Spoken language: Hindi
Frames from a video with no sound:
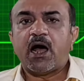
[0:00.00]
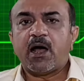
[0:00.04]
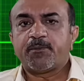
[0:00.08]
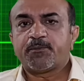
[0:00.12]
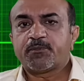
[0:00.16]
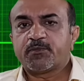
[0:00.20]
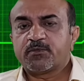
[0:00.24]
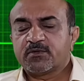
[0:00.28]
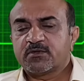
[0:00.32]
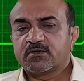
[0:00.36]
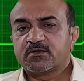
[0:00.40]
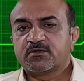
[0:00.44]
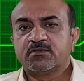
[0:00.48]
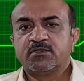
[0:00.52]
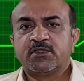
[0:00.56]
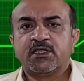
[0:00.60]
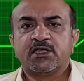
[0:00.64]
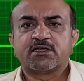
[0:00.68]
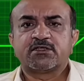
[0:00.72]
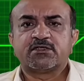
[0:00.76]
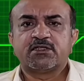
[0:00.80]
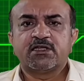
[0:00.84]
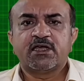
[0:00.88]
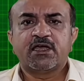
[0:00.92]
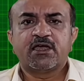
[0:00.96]
आप
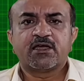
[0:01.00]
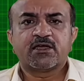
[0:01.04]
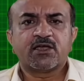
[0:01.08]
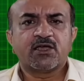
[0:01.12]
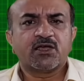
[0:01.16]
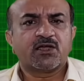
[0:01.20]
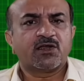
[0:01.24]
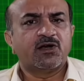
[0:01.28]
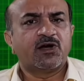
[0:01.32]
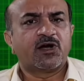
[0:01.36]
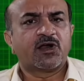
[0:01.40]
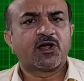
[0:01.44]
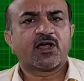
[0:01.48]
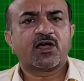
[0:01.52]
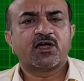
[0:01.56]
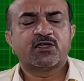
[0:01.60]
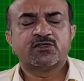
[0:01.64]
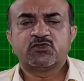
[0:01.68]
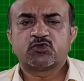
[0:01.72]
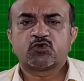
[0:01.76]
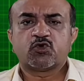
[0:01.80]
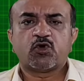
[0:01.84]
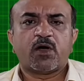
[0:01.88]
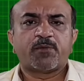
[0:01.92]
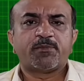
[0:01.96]
देखते हैं कि एक लड़का
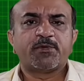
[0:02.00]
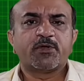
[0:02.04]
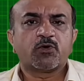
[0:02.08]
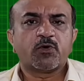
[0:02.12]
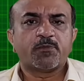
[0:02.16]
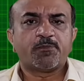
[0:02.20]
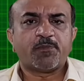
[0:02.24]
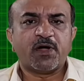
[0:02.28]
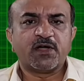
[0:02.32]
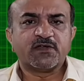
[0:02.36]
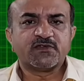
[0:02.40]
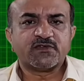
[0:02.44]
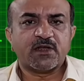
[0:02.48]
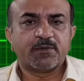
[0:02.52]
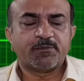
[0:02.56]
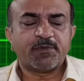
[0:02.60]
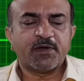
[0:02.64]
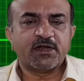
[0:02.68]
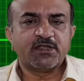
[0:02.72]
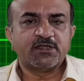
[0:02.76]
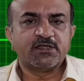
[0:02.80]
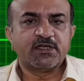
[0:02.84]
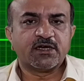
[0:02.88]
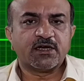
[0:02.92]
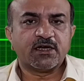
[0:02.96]
जिसको आपने कोई पाँच साल
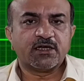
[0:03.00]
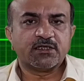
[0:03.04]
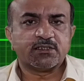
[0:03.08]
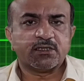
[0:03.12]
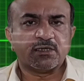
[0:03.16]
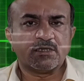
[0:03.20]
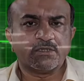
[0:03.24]
पहले देखा